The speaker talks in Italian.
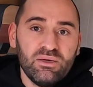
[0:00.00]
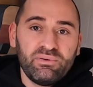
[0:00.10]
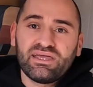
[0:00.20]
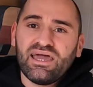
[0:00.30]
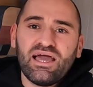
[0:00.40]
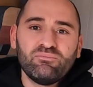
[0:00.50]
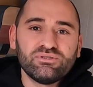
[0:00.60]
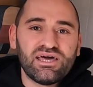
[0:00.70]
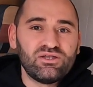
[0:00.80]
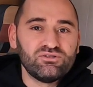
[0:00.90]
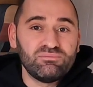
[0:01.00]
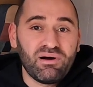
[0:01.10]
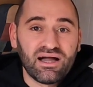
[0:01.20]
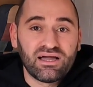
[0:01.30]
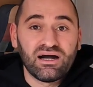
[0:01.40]
perché è il modello di
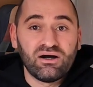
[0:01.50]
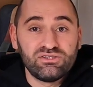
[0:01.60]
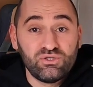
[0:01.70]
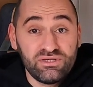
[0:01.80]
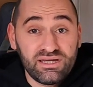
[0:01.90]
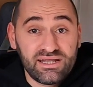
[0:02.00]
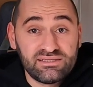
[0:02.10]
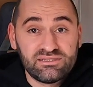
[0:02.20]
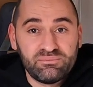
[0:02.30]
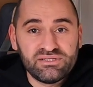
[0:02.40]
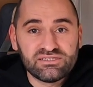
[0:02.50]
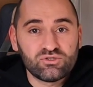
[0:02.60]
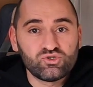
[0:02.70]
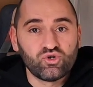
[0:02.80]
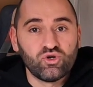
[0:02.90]
banca di Unicredit
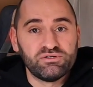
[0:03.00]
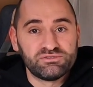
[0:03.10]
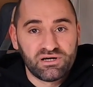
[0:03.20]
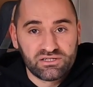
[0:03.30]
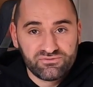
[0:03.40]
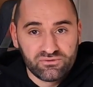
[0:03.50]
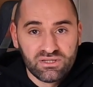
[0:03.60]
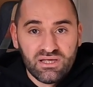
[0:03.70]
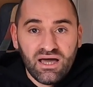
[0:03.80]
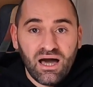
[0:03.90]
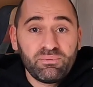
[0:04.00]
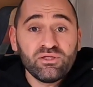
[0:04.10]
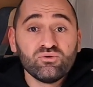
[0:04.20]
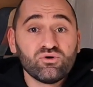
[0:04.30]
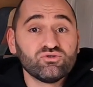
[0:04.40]
pensato solo per smartphone.
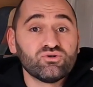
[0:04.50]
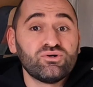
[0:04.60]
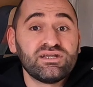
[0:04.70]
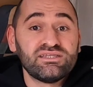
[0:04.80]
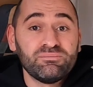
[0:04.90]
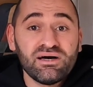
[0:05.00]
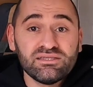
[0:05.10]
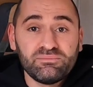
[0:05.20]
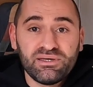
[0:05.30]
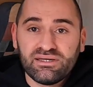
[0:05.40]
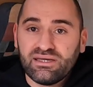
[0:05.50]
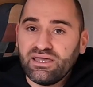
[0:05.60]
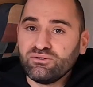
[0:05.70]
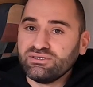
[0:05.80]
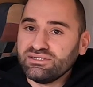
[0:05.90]
Aprendo un conto corrente Buddy Bank
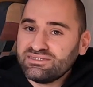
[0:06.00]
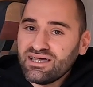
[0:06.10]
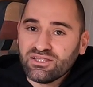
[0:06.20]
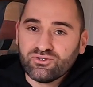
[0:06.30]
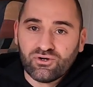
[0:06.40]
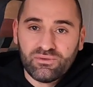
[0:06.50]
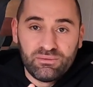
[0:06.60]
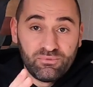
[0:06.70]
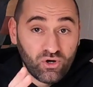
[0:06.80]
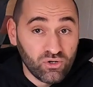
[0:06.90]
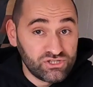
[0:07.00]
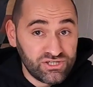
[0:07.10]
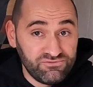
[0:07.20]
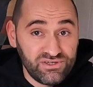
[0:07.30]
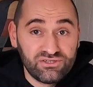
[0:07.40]
e utilizzando il mio
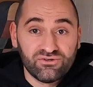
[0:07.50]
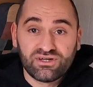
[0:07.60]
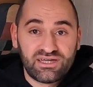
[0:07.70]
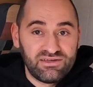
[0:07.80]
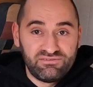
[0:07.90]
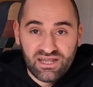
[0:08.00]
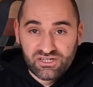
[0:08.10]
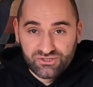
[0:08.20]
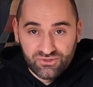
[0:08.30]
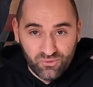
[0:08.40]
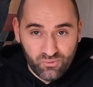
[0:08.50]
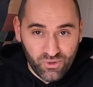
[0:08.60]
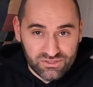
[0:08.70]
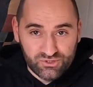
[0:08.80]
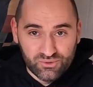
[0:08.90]
codice invito che vi lascio
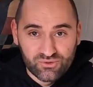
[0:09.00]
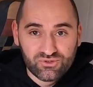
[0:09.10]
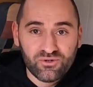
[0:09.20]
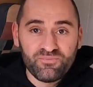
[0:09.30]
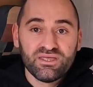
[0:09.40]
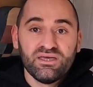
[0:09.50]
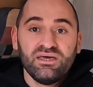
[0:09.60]
qua sotto